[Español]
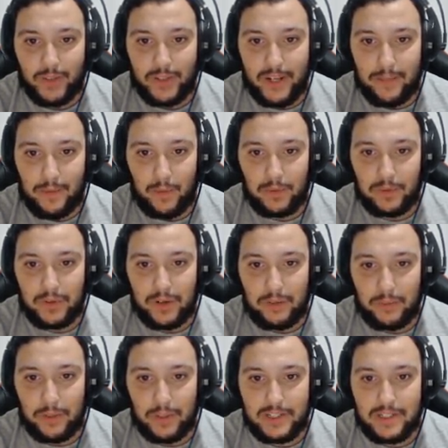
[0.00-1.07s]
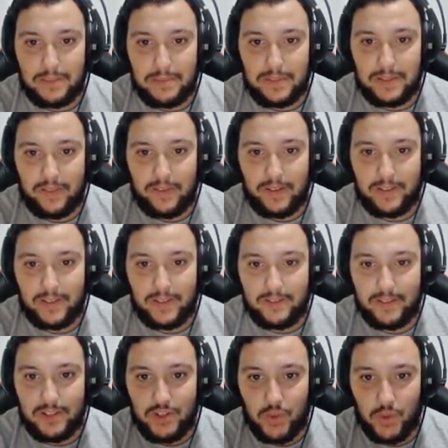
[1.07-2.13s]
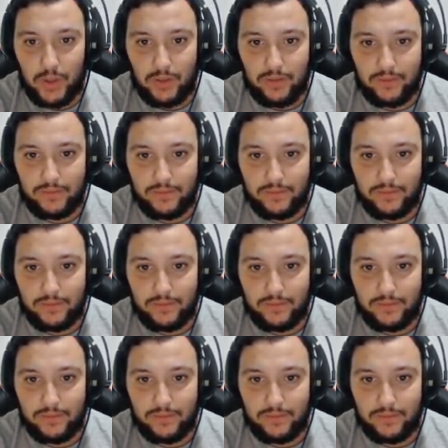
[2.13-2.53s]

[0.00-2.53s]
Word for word: y ahora me encuentro carbón así en mitad del, suelo.